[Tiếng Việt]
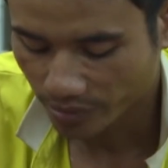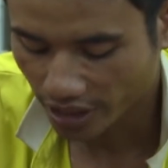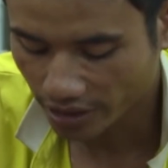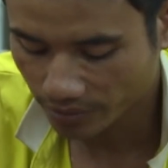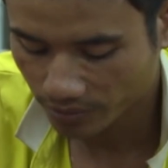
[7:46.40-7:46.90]
em
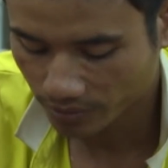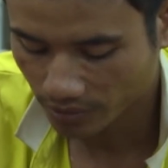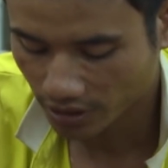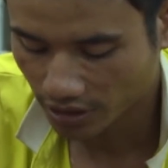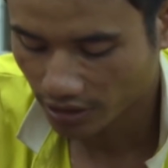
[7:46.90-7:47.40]
thấy
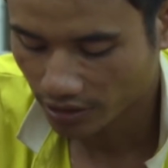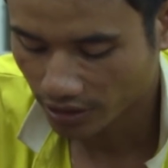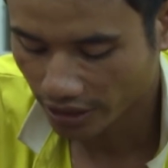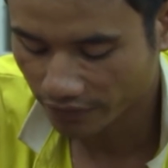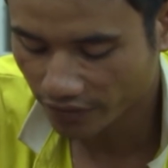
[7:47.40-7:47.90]

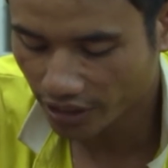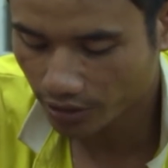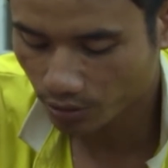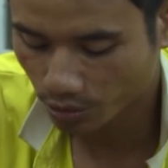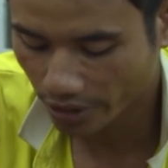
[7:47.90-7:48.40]
uh, hành
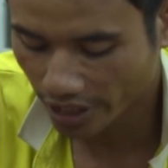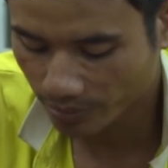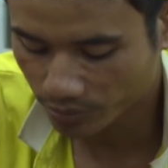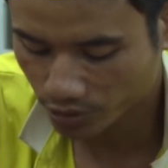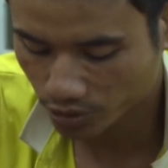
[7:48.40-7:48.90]
vi tụi
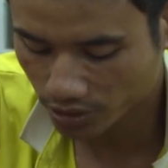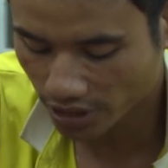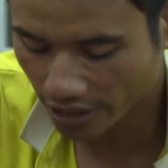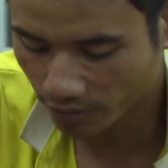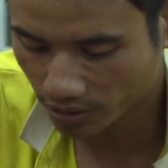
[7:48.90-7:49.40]
em
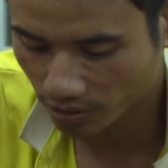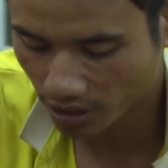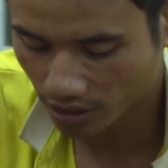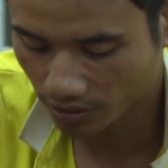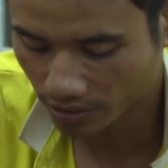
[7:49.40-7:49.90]
sai hoàn toàn